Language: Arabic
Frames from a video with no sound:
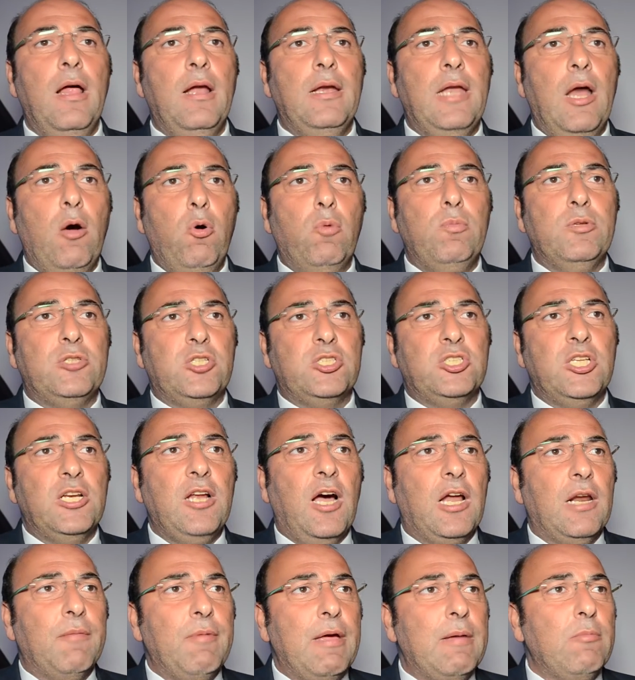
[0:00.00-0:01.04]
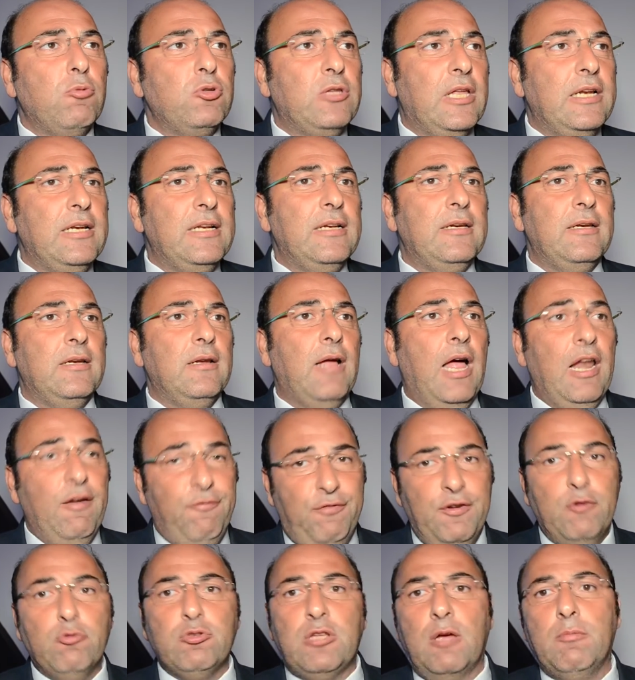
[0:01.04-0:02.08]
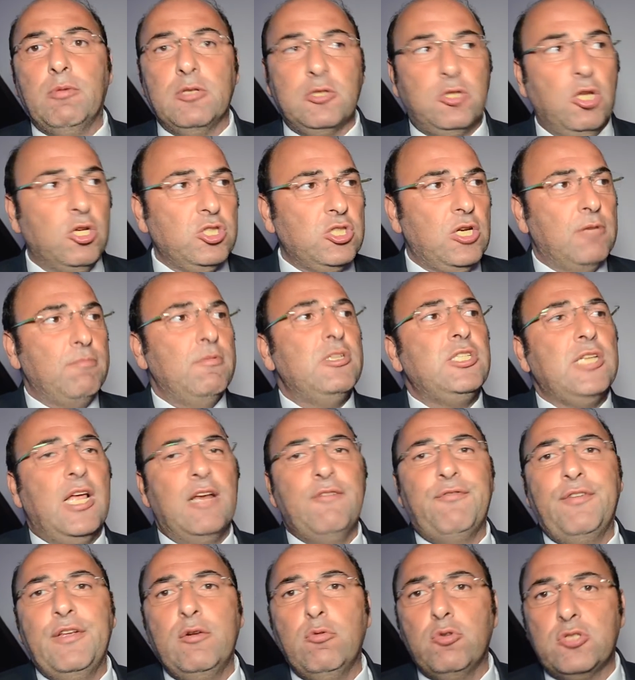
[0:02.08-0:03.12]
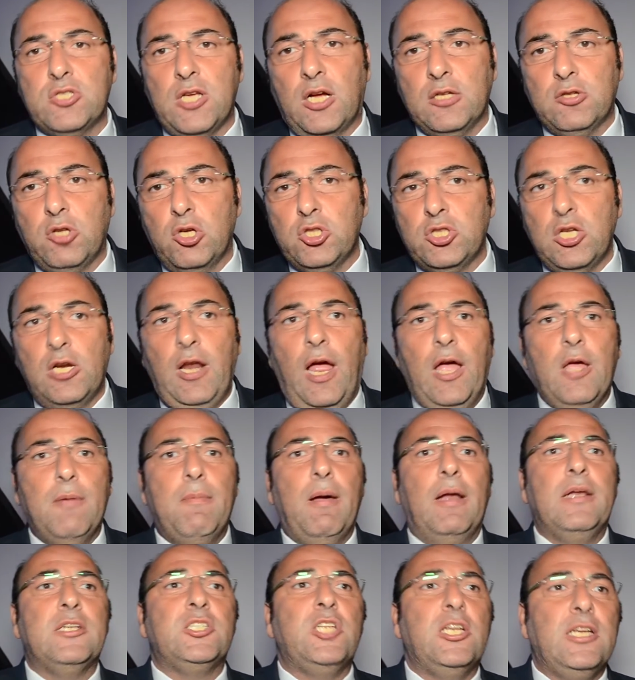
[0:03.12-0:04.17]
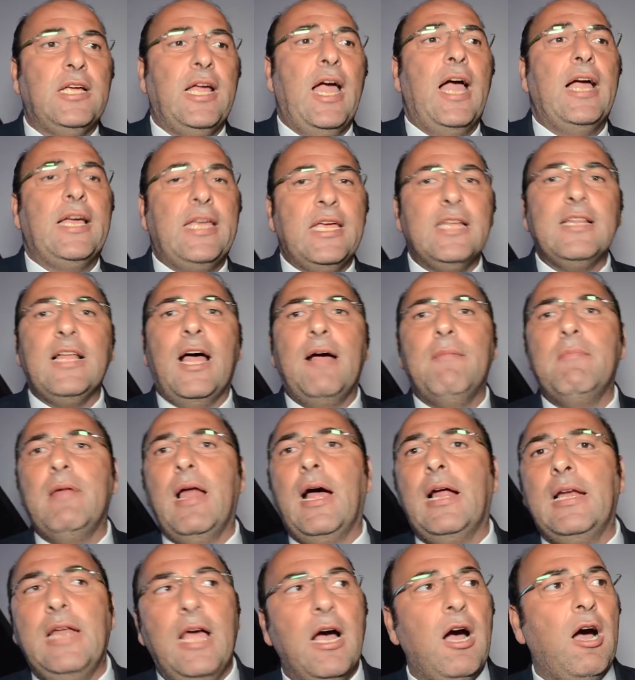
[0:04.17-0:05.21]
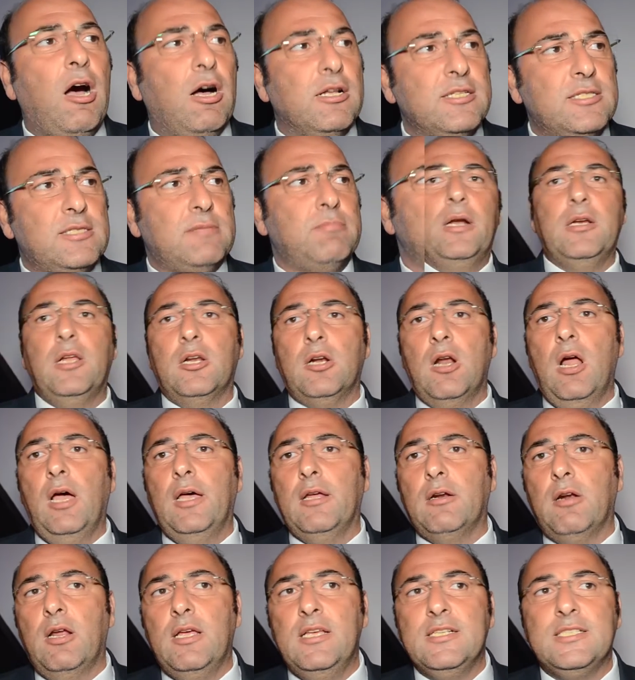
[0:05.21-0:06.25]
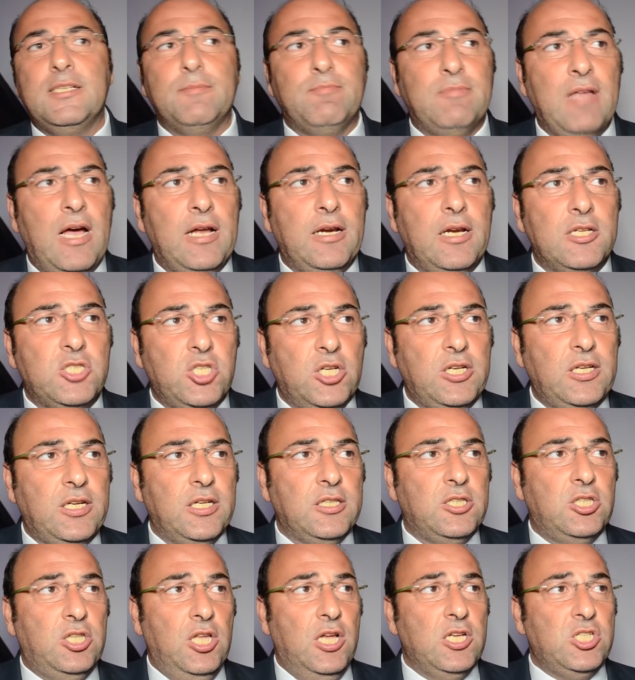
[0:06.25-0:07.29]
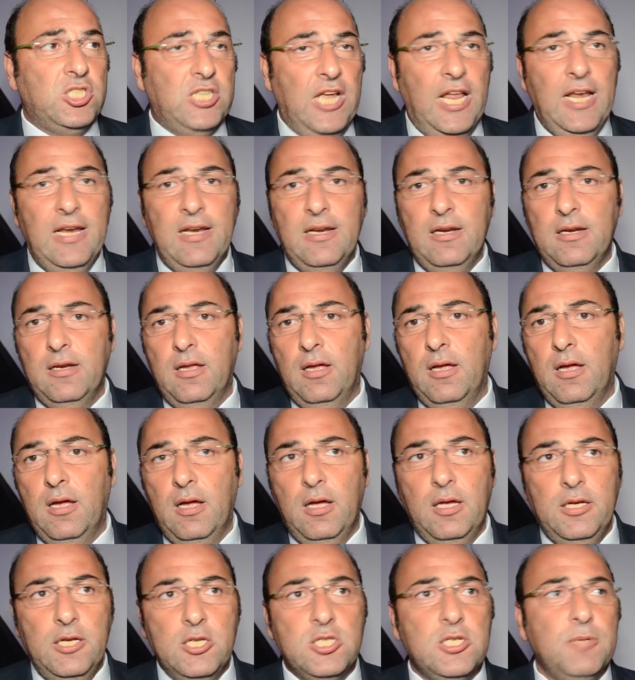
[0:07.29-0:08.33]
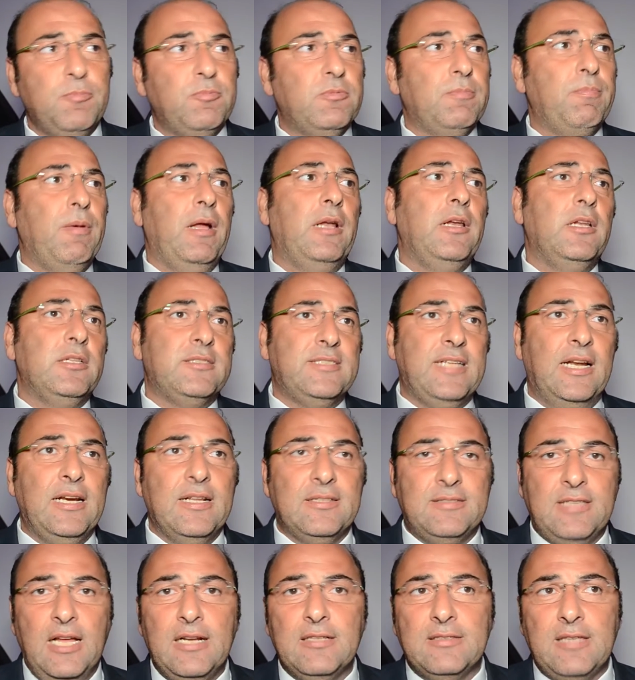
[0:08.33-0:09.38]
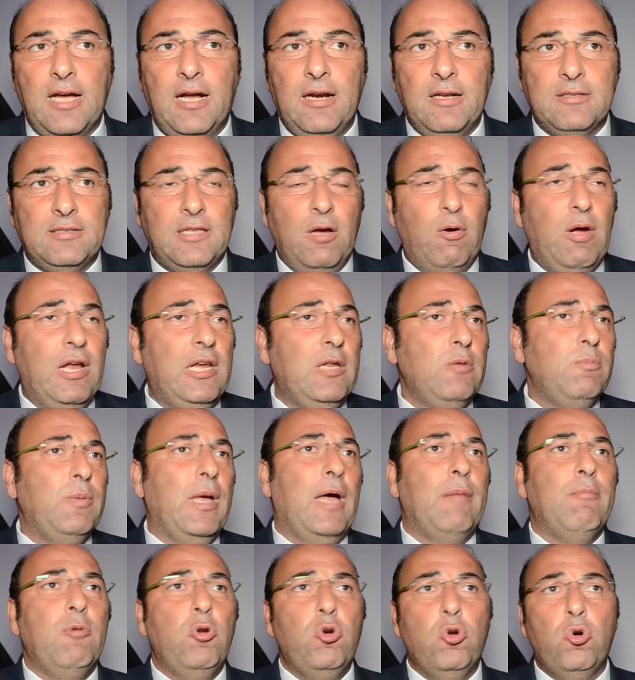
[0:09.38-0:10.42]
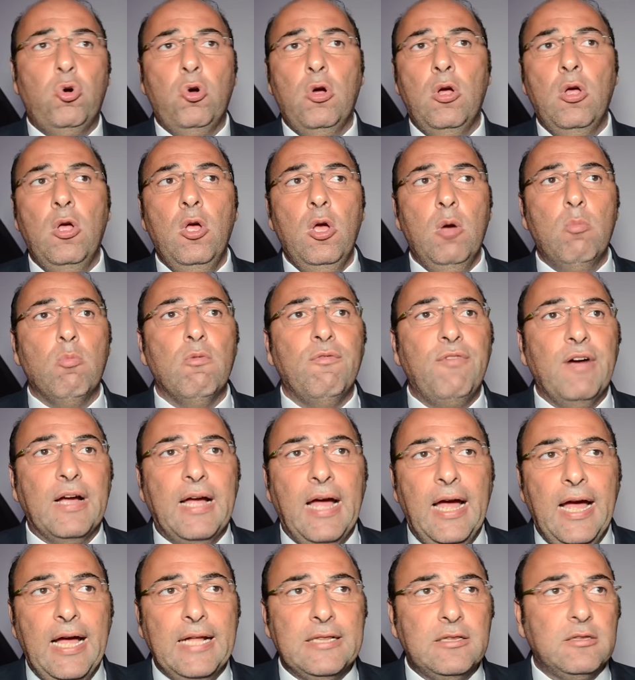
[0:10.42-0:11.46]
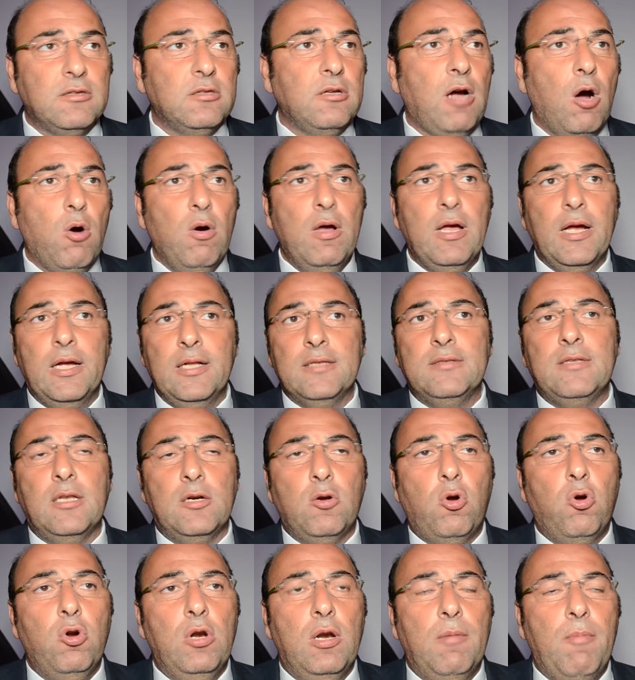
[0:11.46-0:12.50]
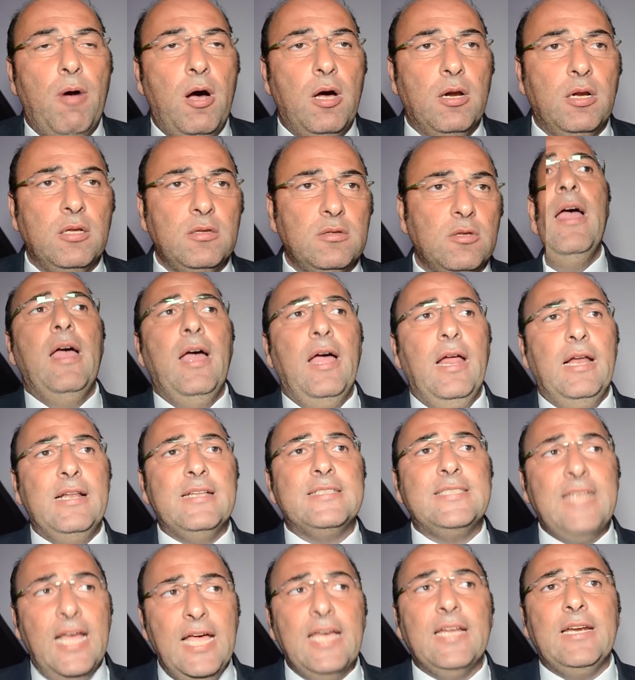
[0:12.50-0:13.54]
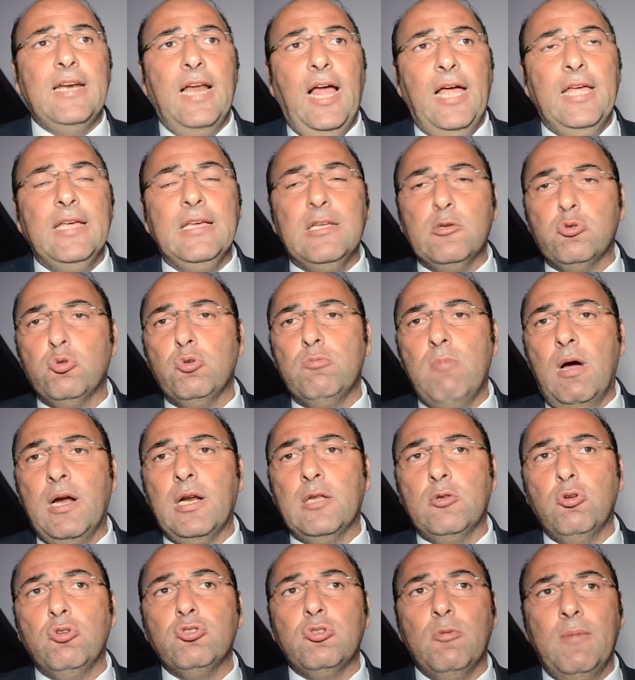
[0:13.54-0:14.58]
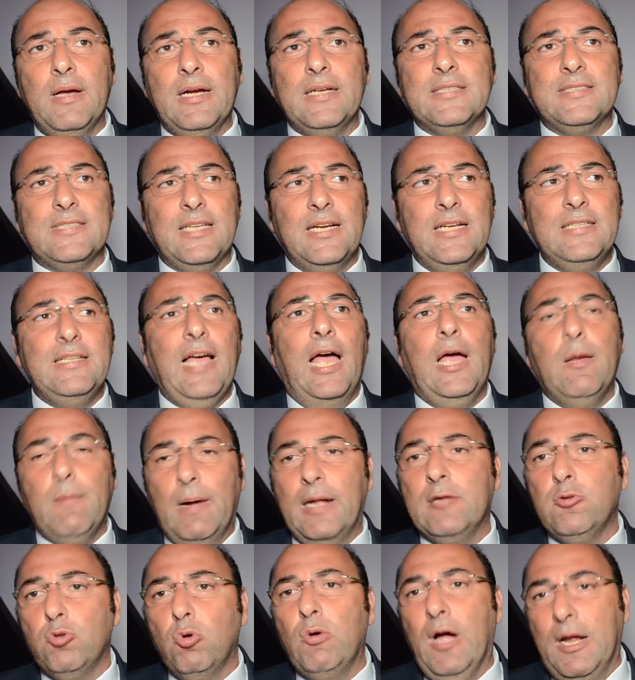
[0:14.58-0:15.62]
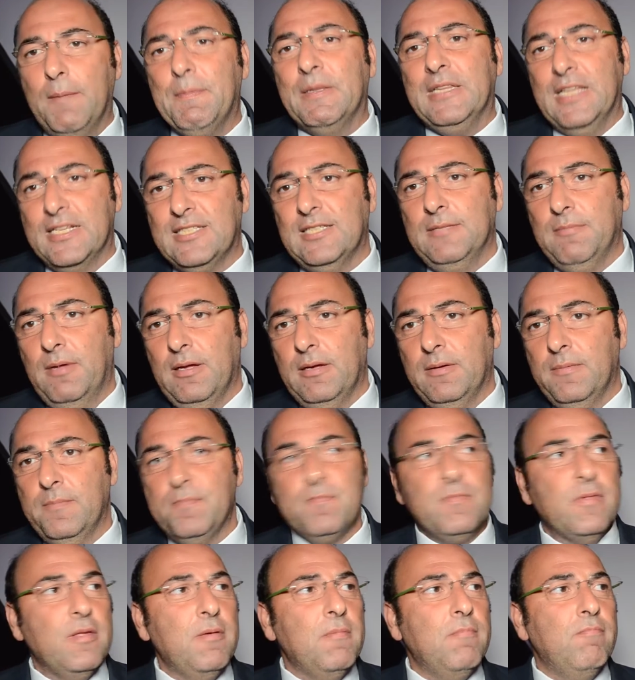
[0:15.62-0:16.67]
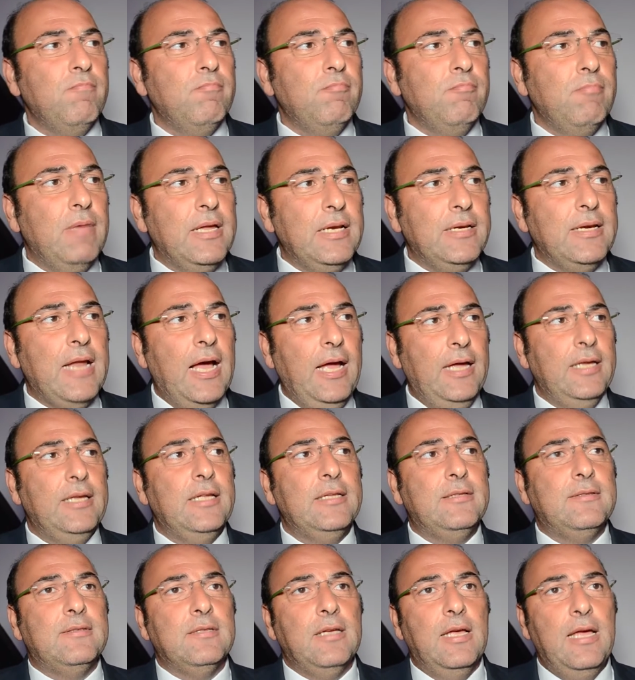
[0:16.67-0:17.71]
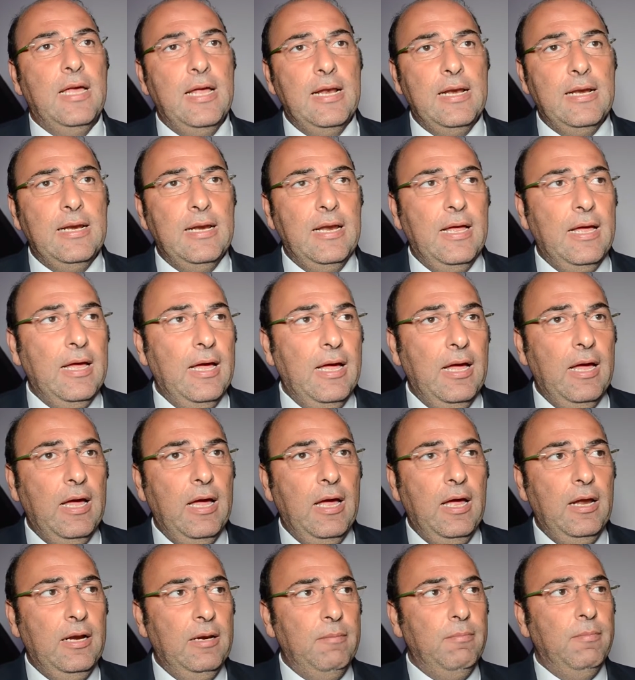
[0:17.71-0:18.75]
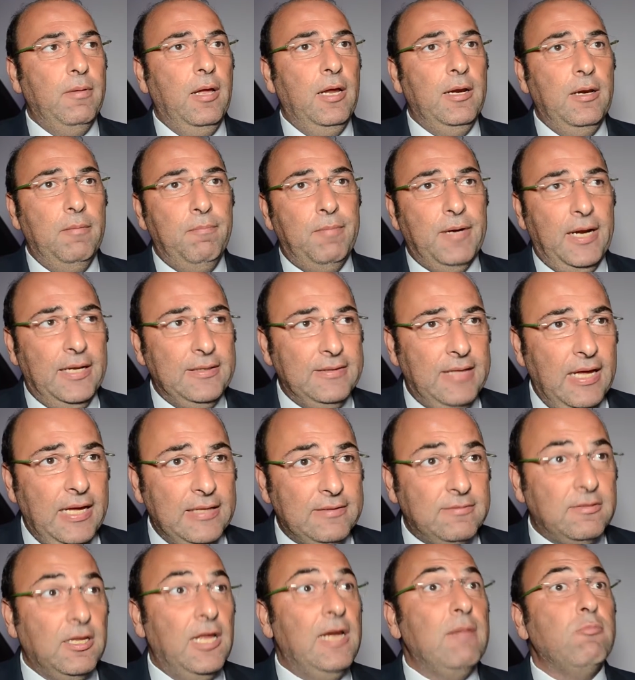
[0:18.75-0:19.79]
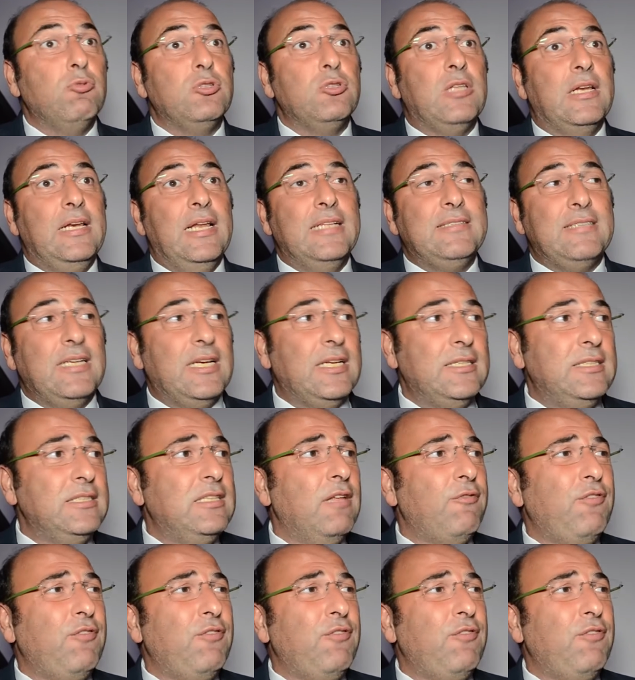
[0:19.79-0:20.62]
لو بتشتري عربيه موديل 2018 مش 2019 هيبقى الشركه اكيد عامله عليها خاص عن الراعي الرئيسي بتاعنا شركه شل ايجيبت آه، بقى للسنه الثالثه على التوالي بيعملوا مفاجات قويه جدا كل معرض الزائر اللي هيجي يزور معرض اوتوماك السنه دي هيبقى عنده وجبه دسمه من ناحيه آه، البراندات الموديلات الجديده